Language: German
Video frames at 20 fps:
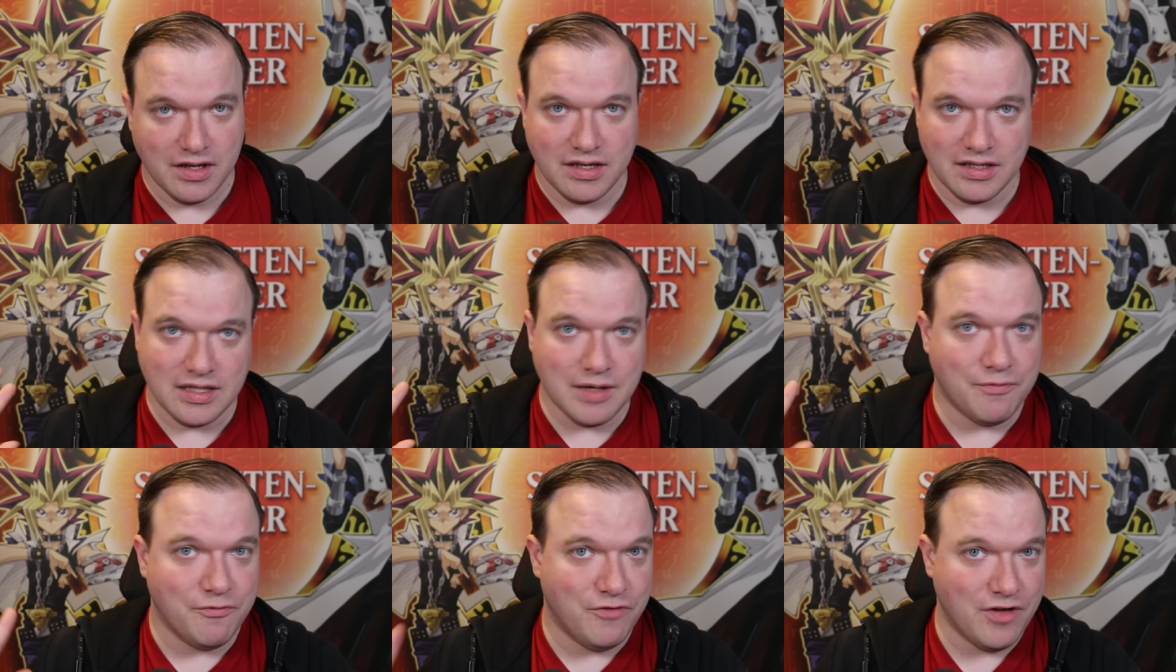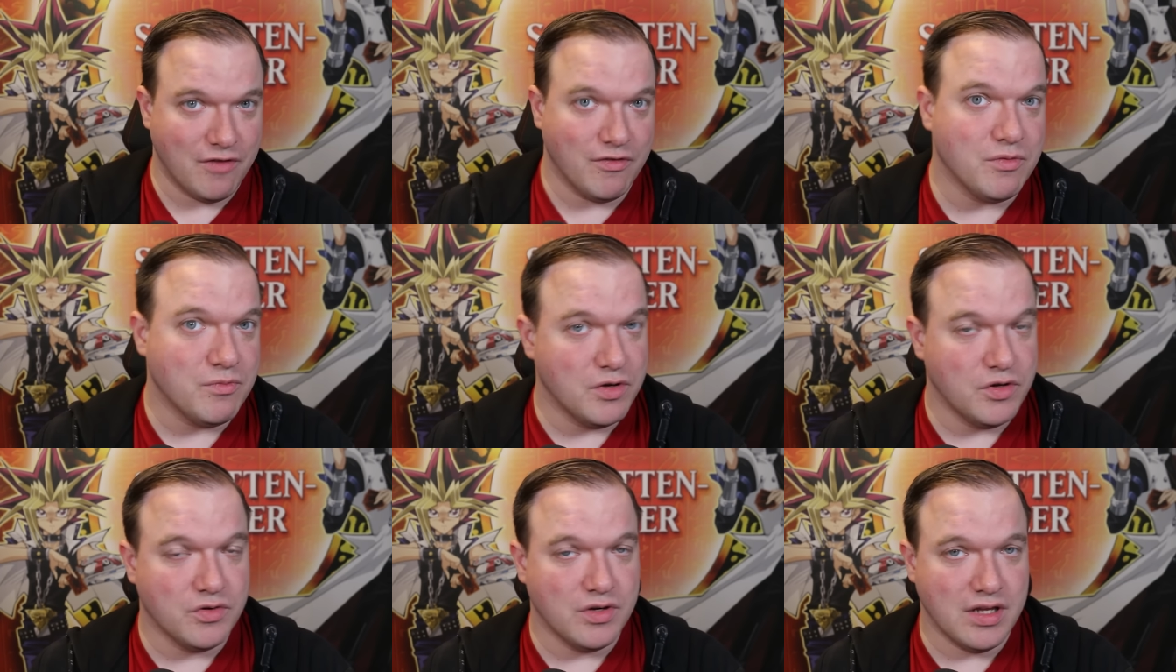ich habe Wer
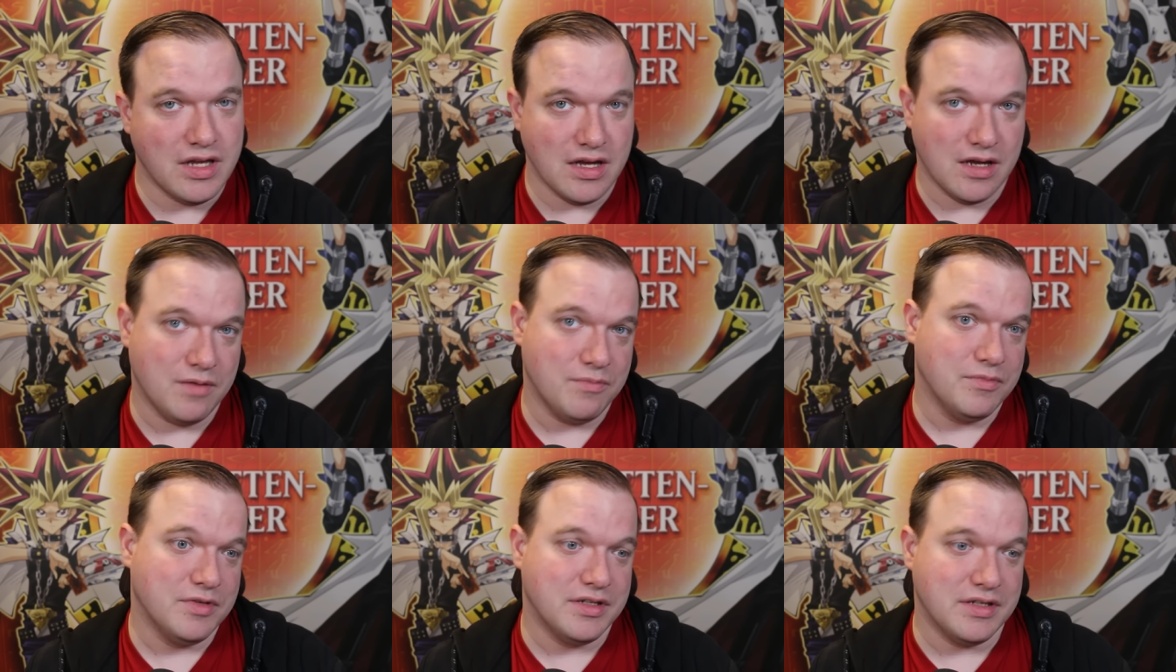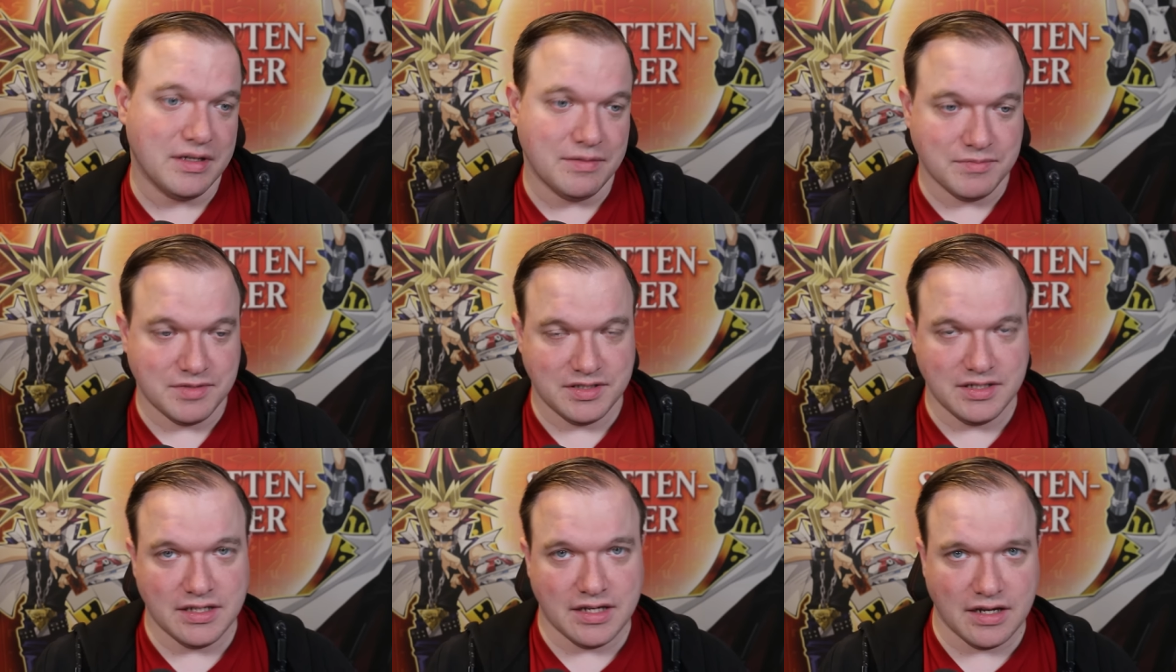wird Millionär mit
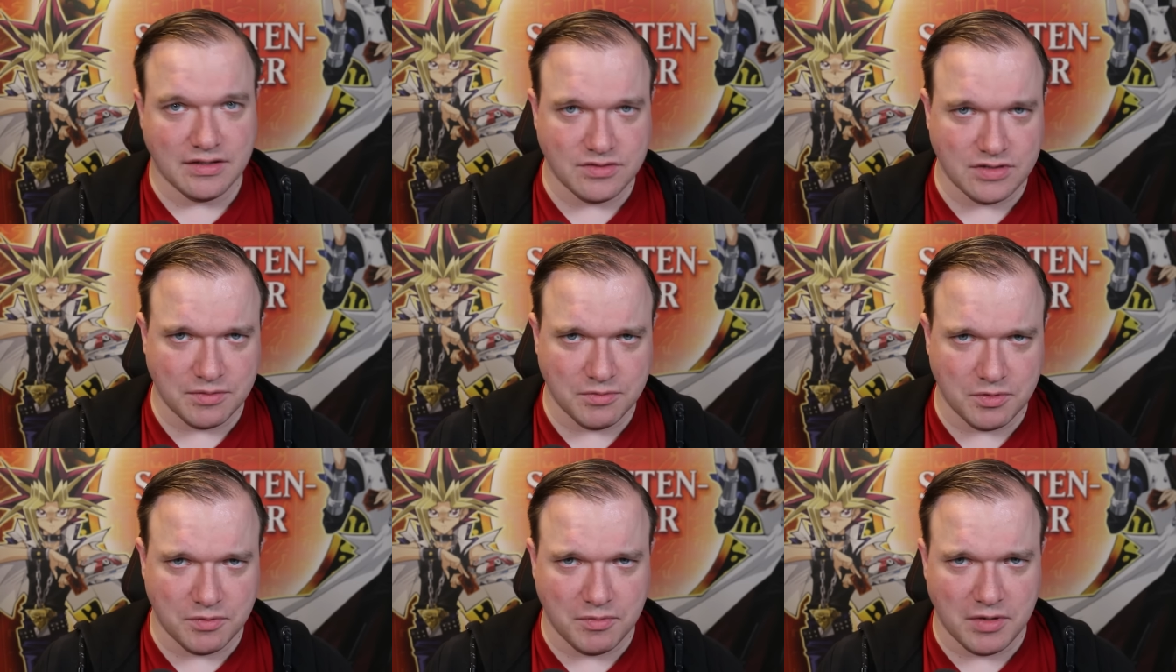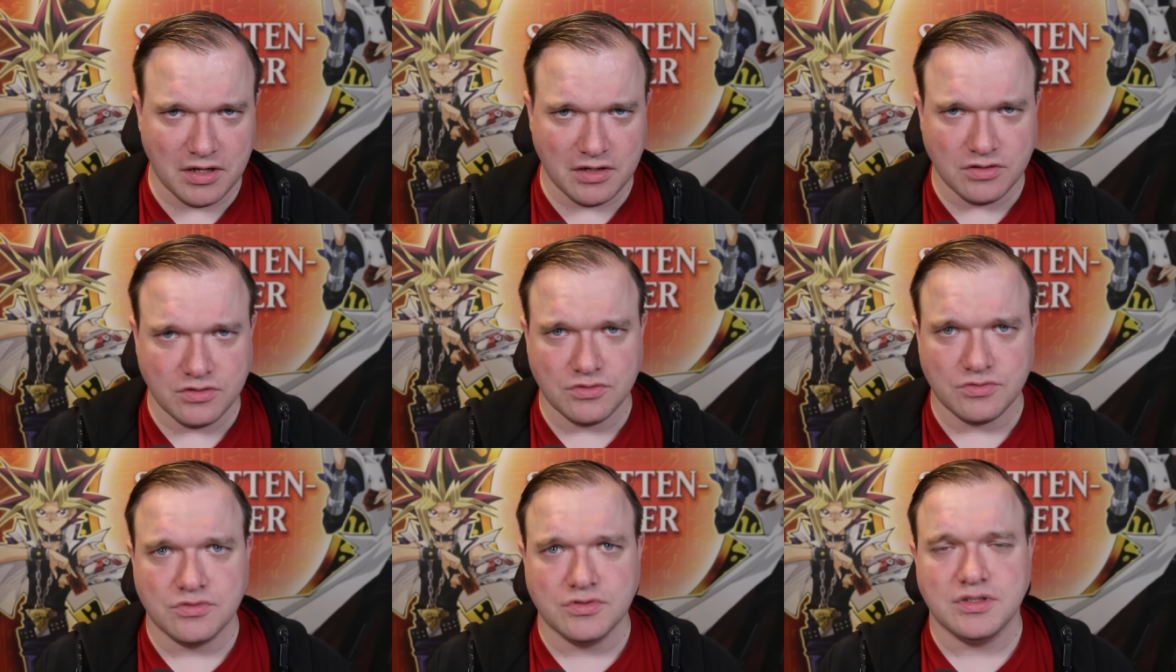ähm, CK zusammen
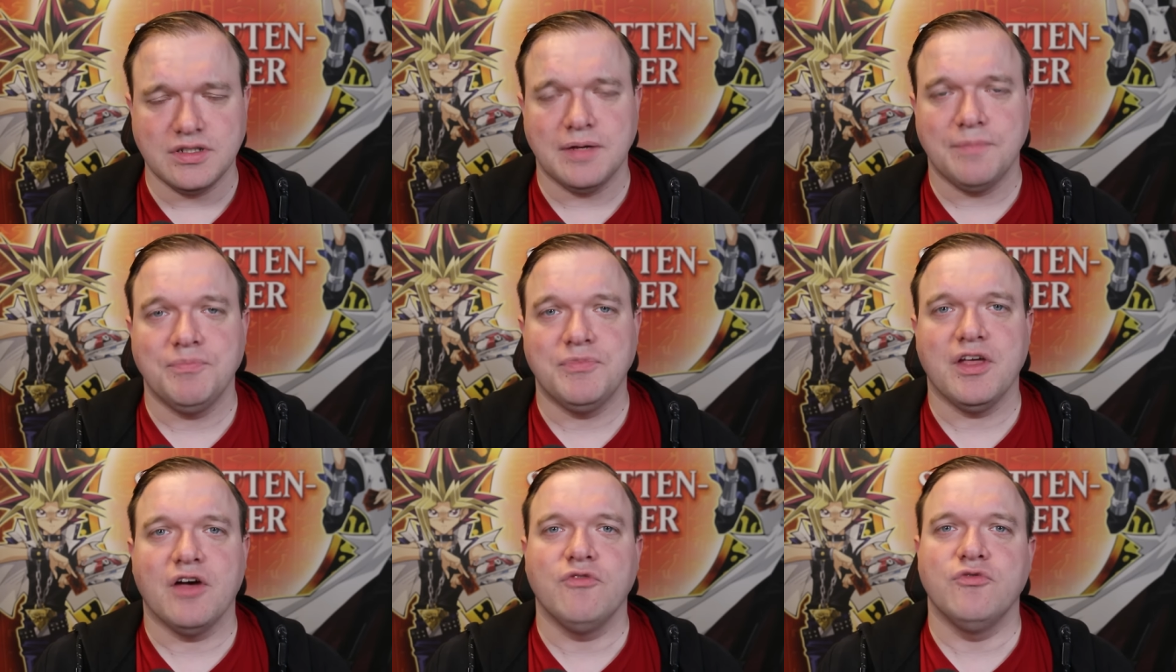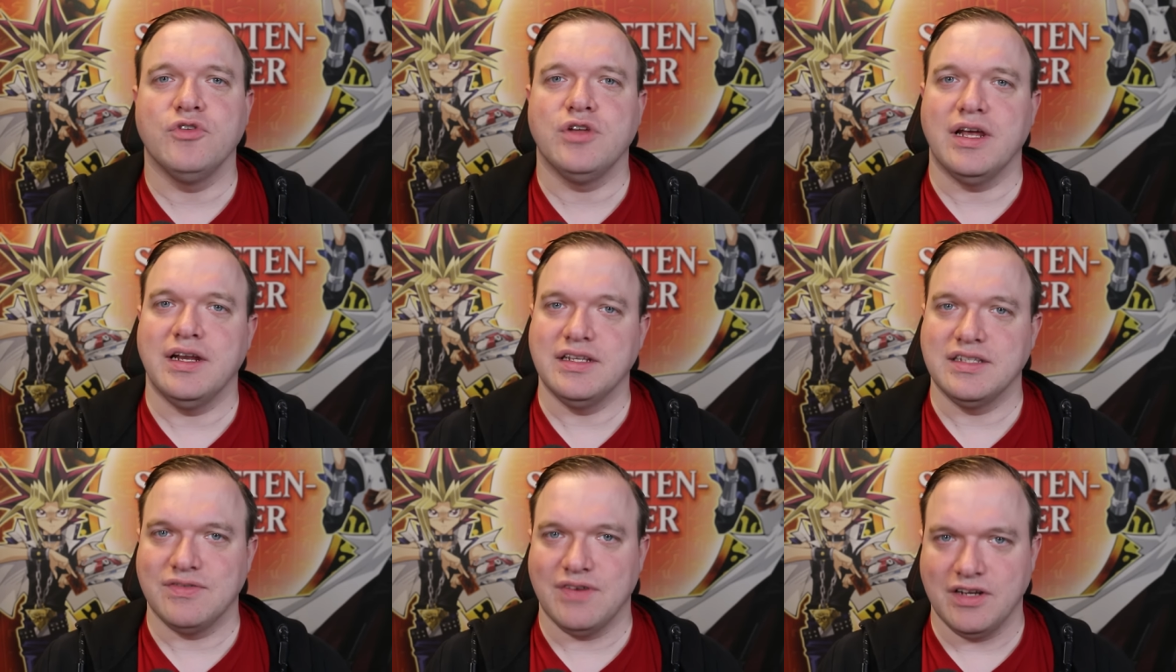gemacht und ähm, da wird
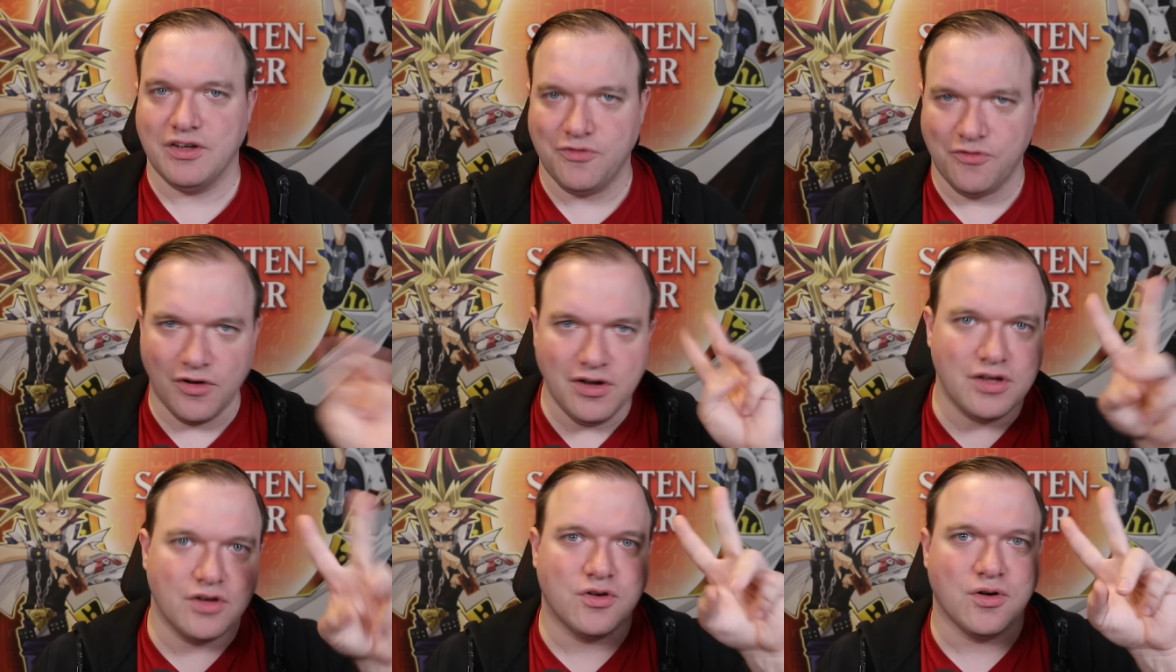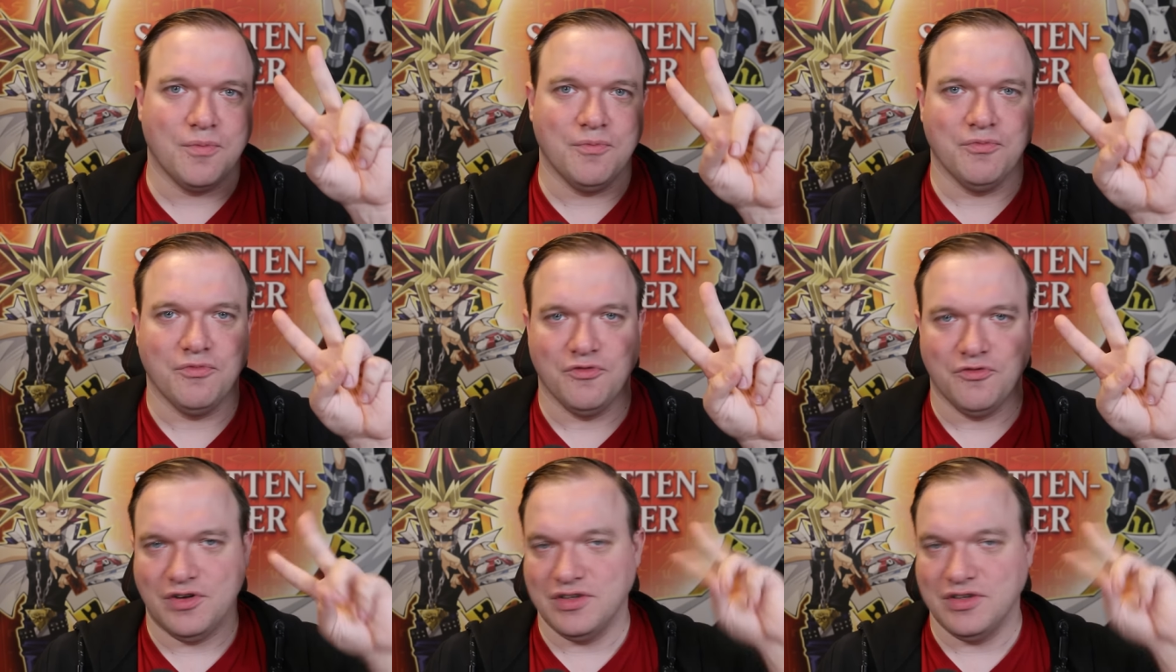eine zweite Folge kommen.